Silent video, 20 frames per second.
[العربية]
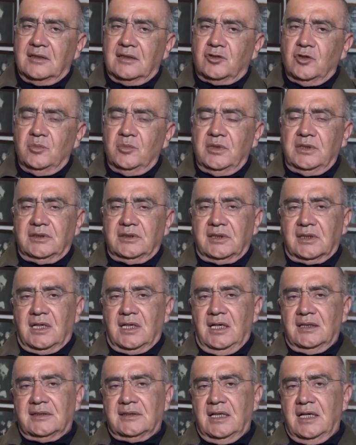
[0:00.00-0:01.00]
يتم
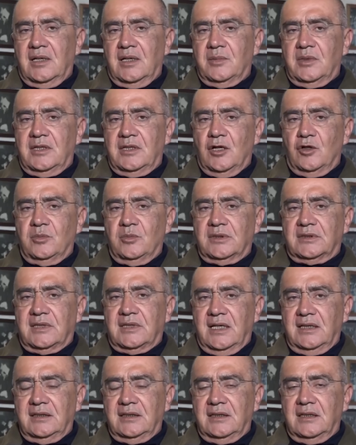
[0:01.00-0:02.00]
انتقادها باليوم
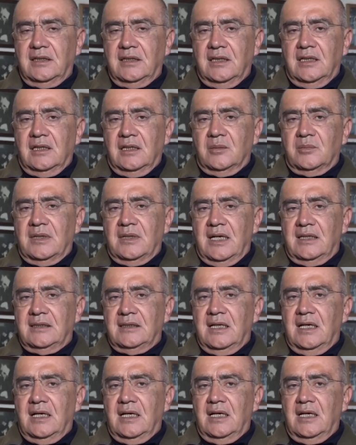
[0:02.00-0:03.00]
الثاني
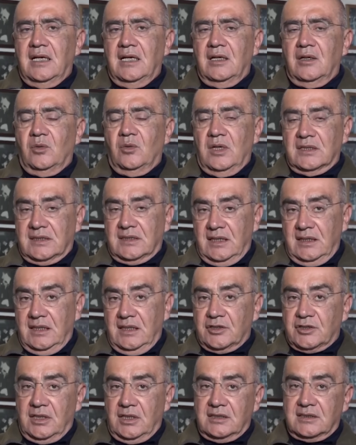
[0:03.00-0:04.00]
بانها
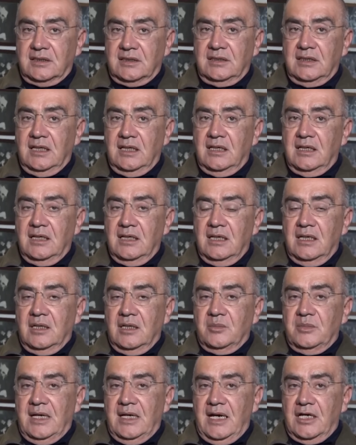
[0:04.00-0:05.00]
وصل شخصيه
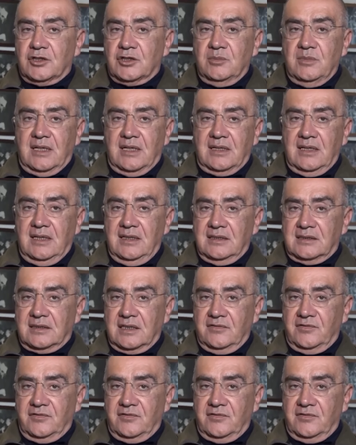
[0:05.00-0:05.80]
بحجم الرئيس